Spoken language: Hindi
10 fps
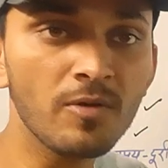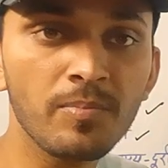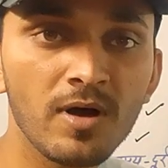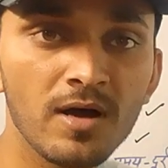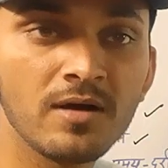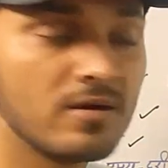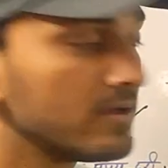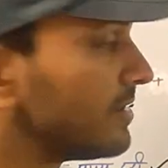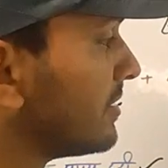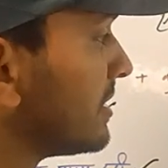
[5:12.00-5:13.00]
और हाँ
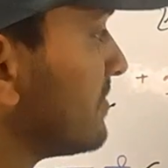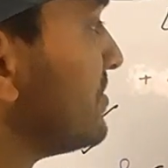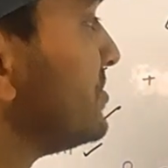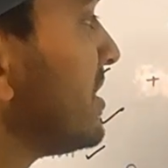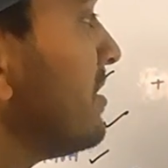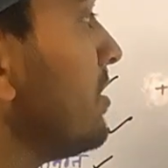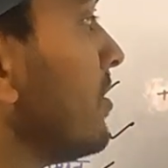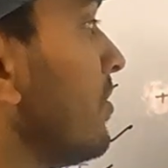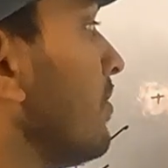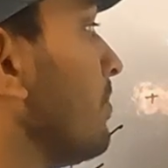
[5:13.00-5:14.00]
रिवीजन
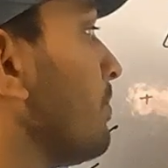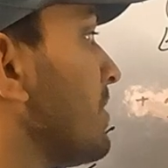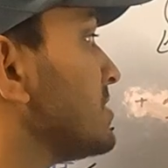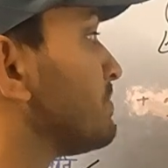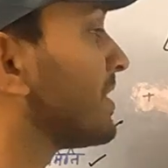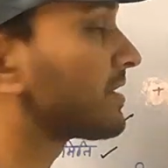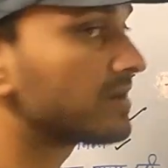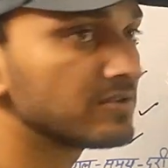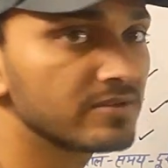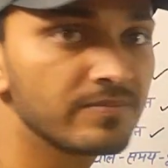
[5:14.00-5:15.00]
प्लस
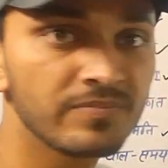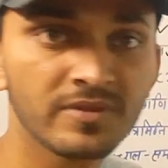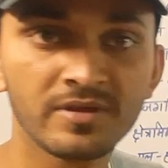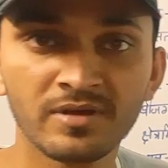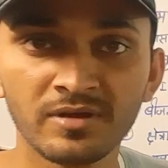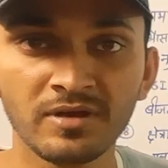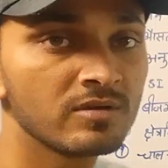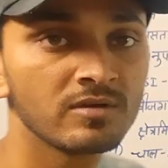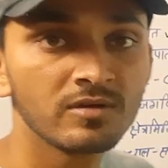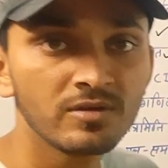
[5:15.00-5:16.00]
प्रैक्टिस
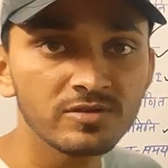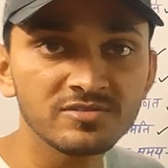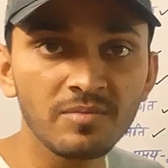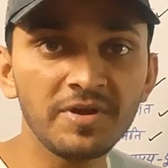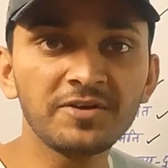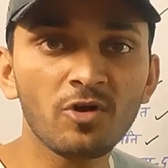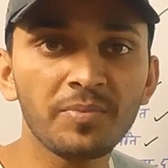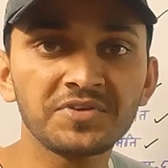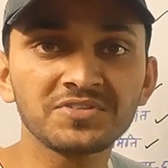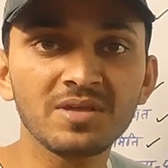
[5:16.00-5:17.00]
सभी
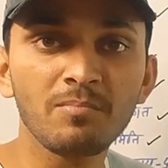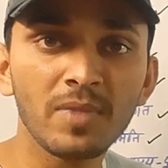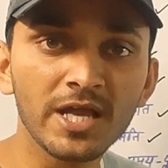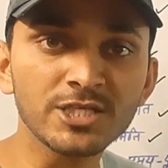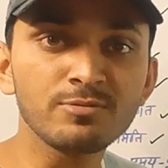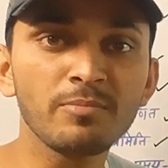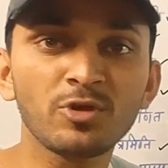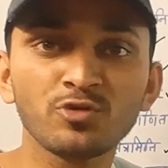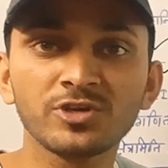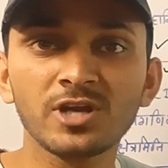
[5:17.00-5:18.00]
टॉपिक्स के
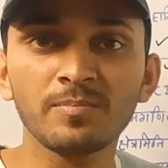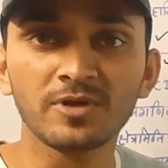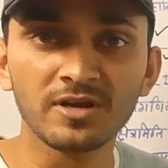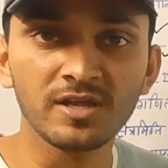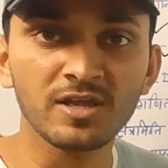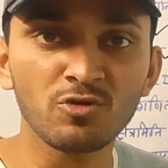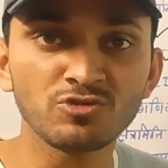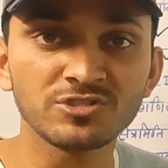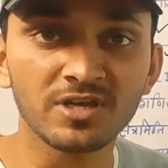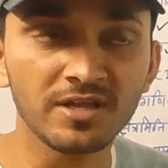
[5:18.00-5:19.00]
मैक्सिमम क्वेश्चन आप करने की
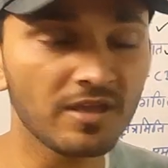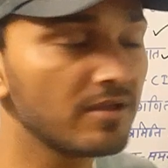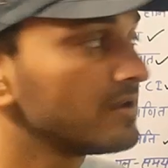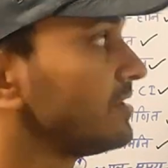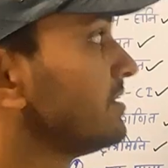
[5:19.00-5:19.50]
कोशिश करेंगे